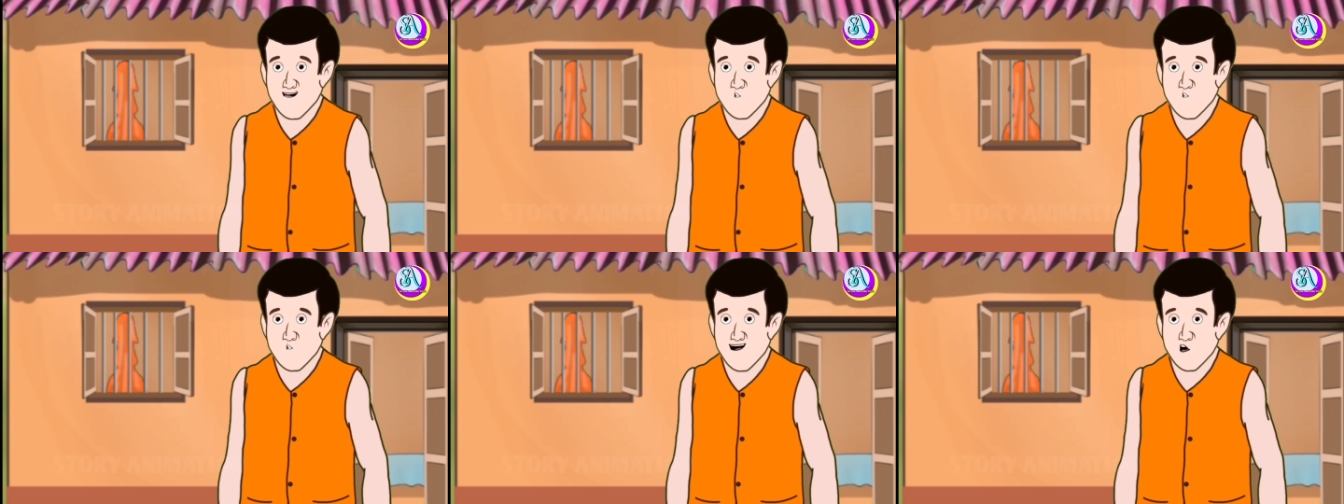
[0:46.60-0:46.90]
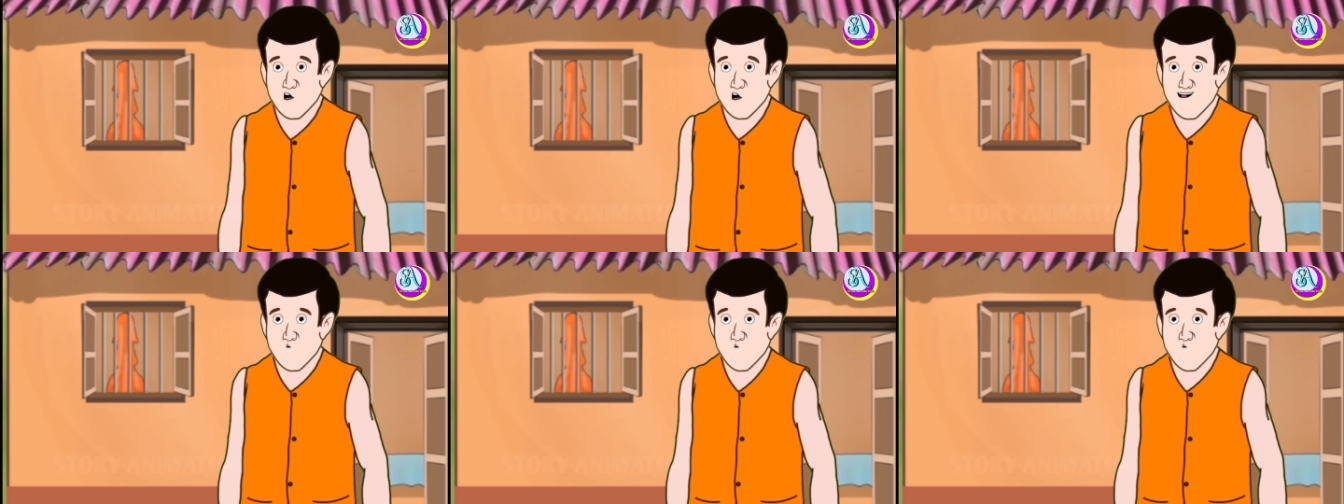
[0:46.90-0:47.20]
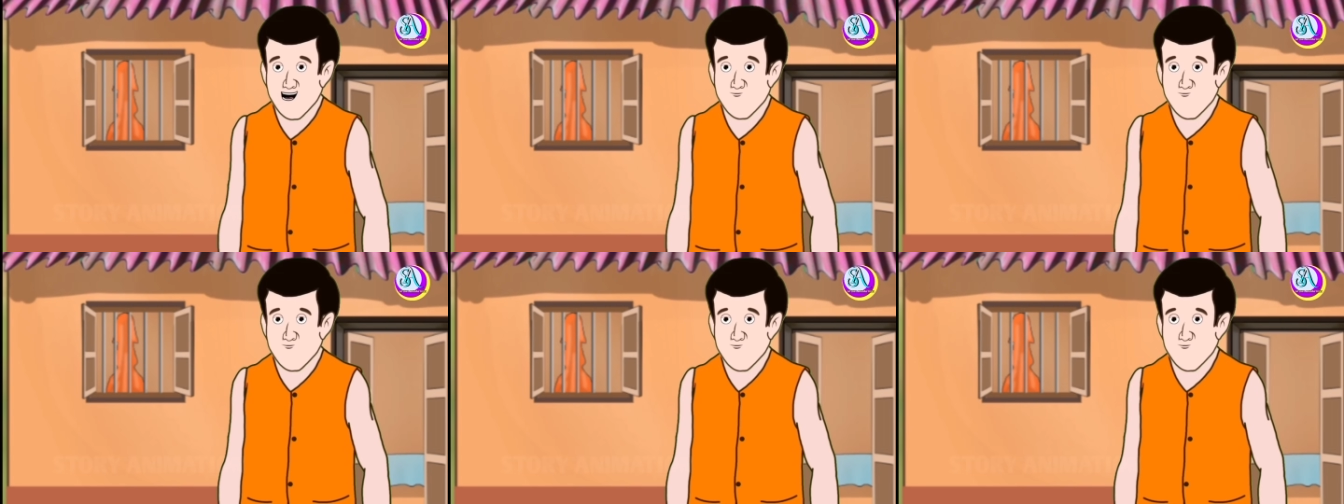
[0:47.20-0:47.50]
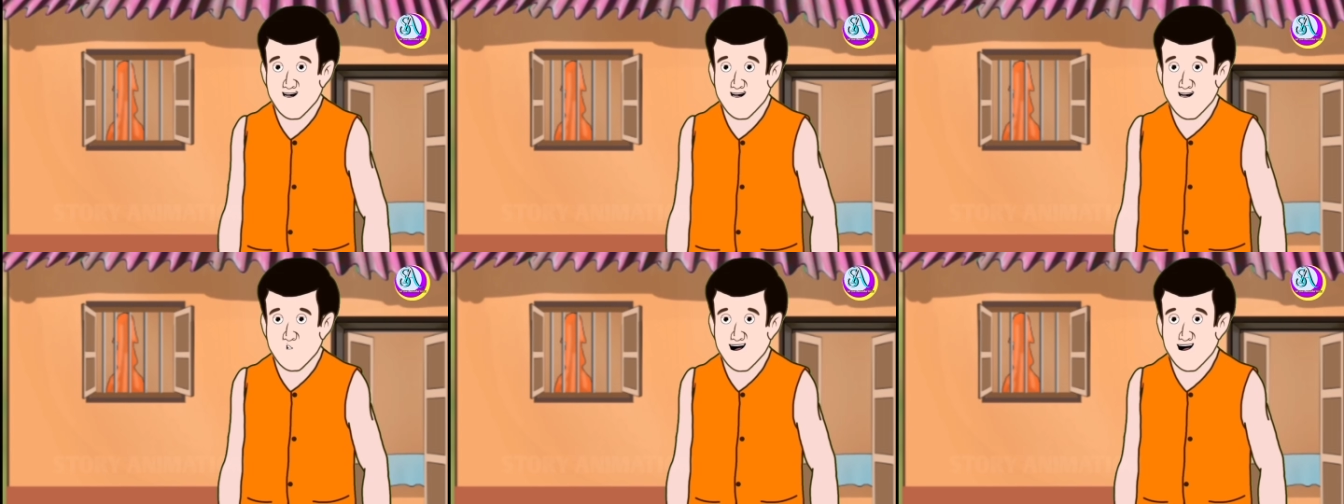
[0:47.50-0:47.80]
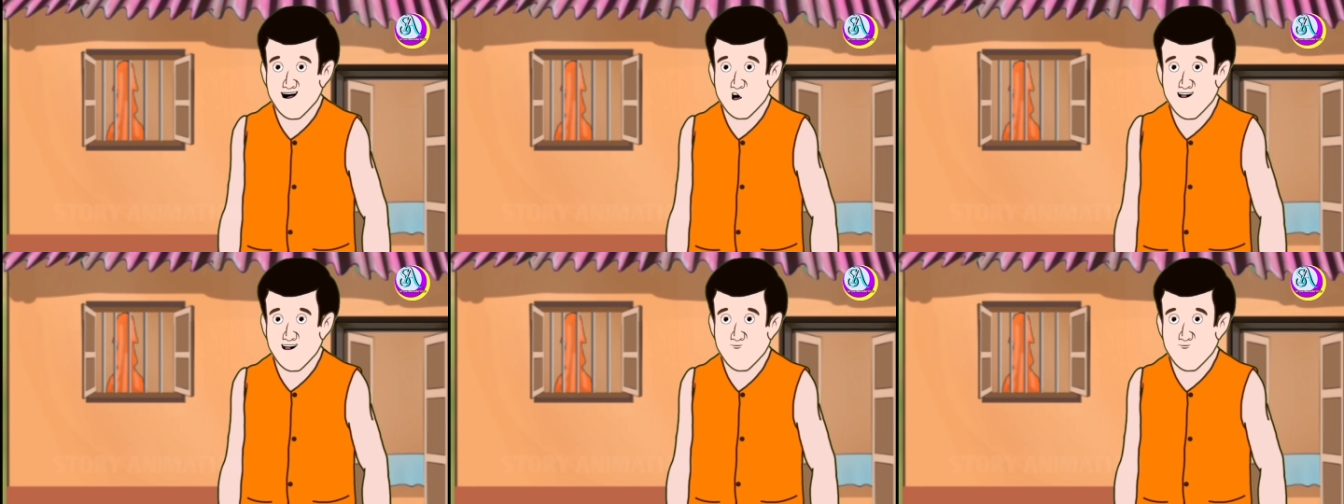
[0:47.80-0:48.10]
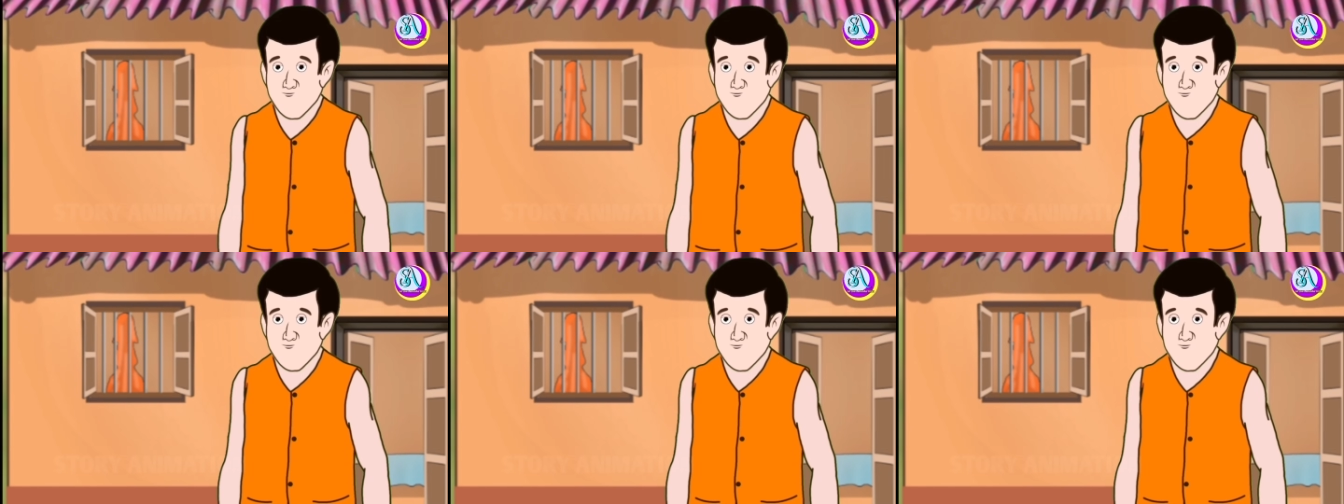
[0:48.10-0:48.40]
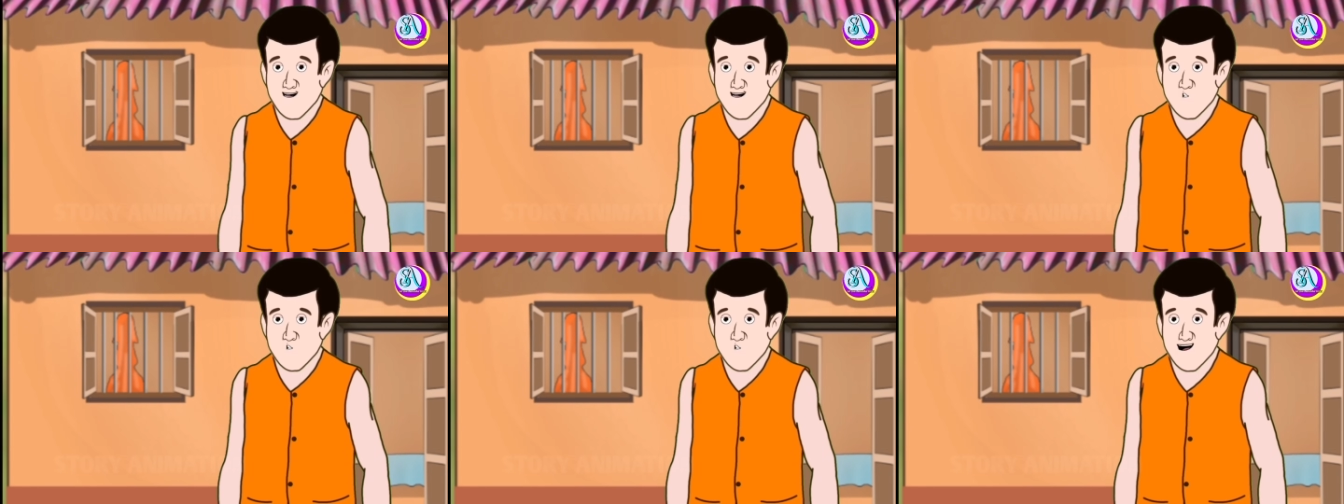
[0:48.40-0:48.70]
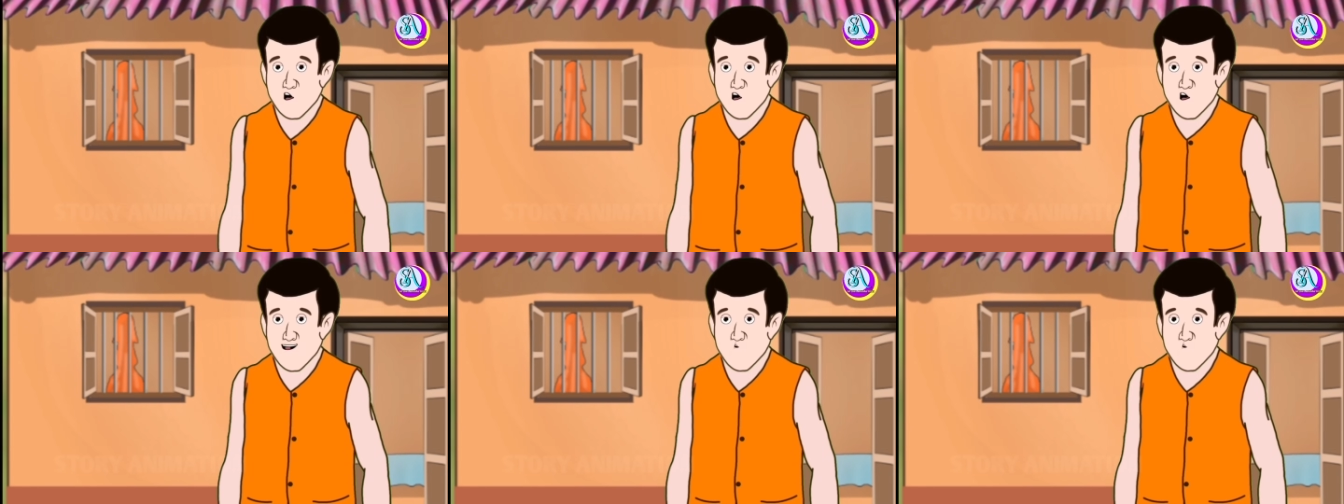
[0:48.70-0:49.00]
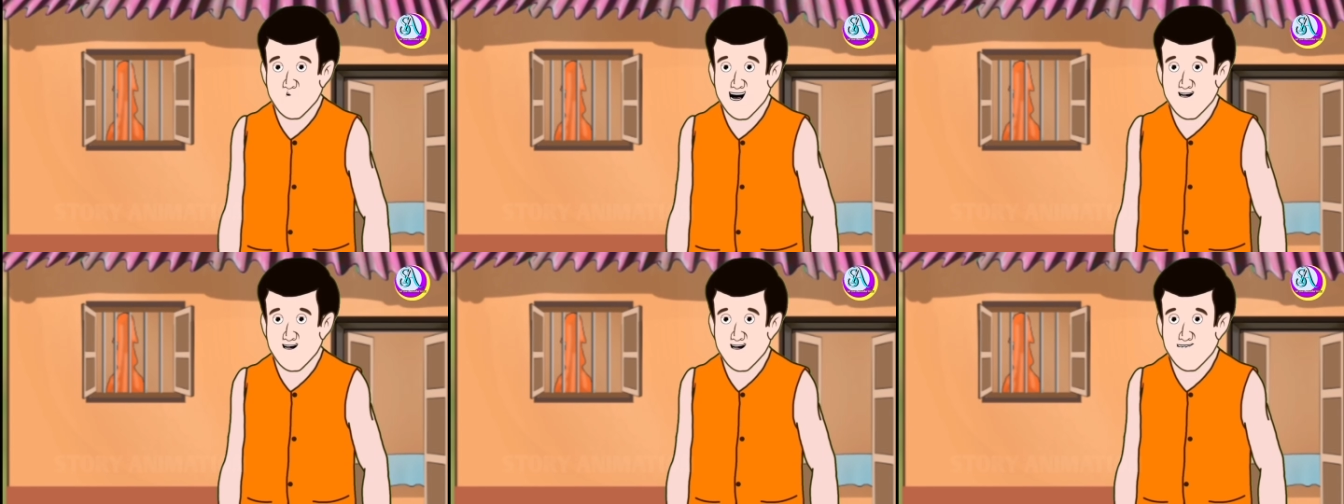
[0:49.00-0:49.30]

হ্যাঁ ভাই আছি কি দরকার